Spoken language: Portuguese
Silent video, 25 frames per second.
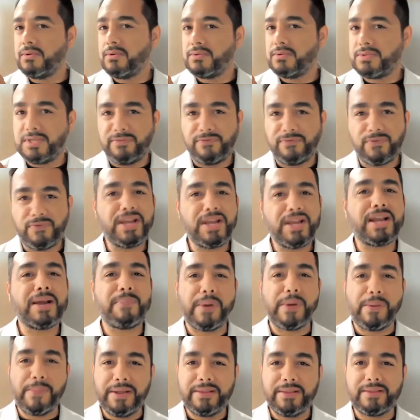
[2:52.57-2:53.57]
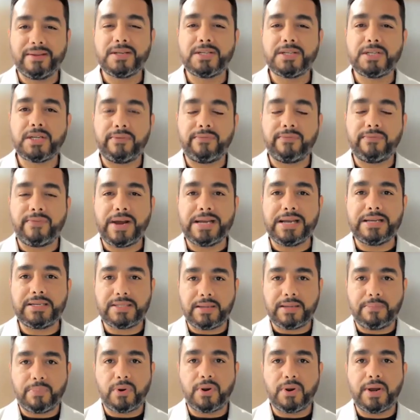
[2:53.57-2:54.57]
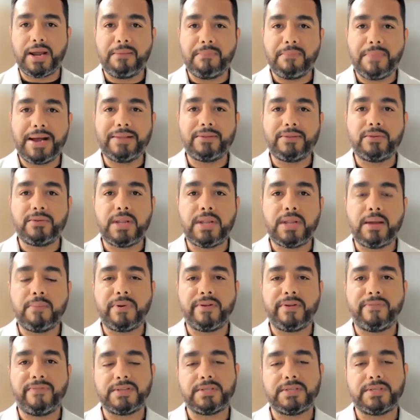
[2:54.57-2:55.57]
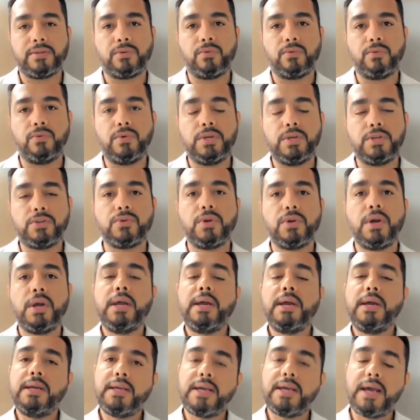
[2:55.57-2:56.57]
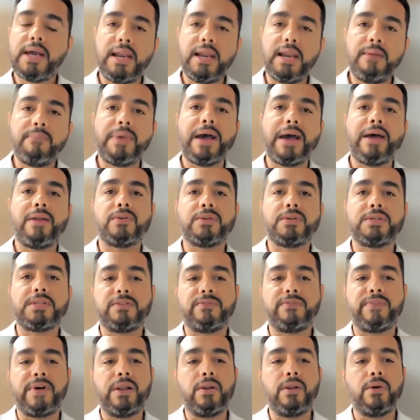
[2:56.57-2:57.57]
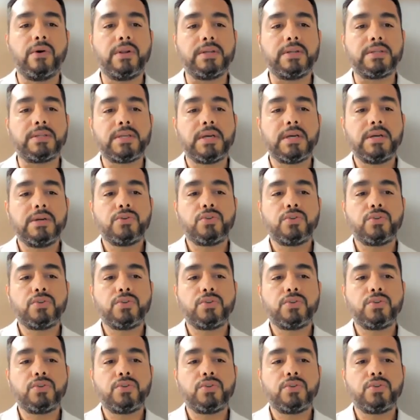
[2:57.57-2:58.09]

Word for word: se for equipamento, ele já faz, está programado né, para fazer tudo isso, e aí liberam esses valores.